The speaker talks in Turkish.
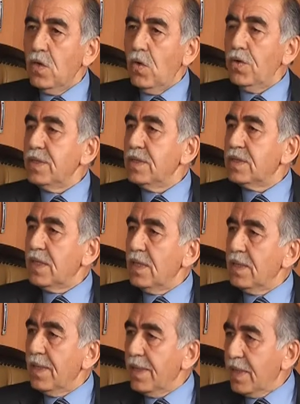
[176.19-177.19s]
o
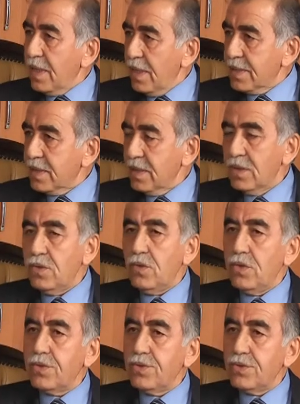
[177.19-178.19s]
insanlara karşı
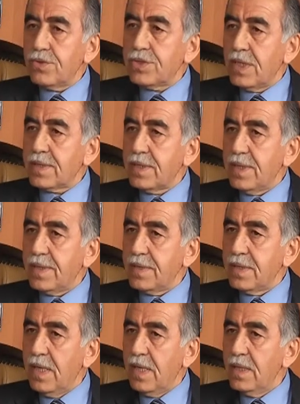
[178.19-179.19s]
o günün
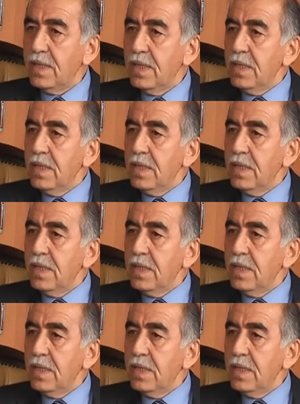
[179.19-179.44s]
şartlarında